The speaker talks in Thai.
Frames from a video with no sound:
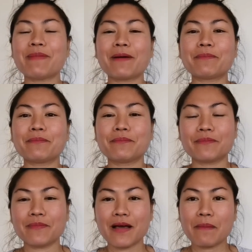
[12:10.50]
แบบ
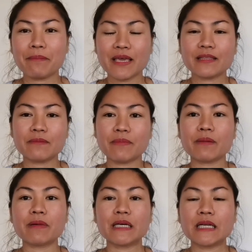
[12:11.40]
มีมี
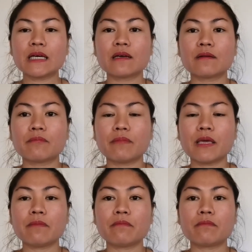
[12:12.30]
หมื่นหนึ่งมี
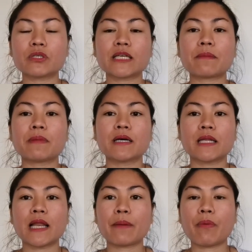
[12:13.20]
บจักมื่น
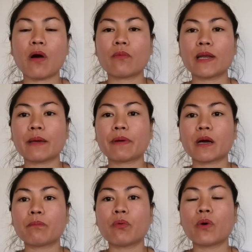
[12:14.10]
นี่แหละ พอวิไลผัก
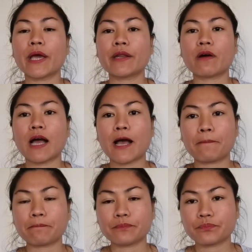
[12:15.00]
กับป่วยเนาะค่ะ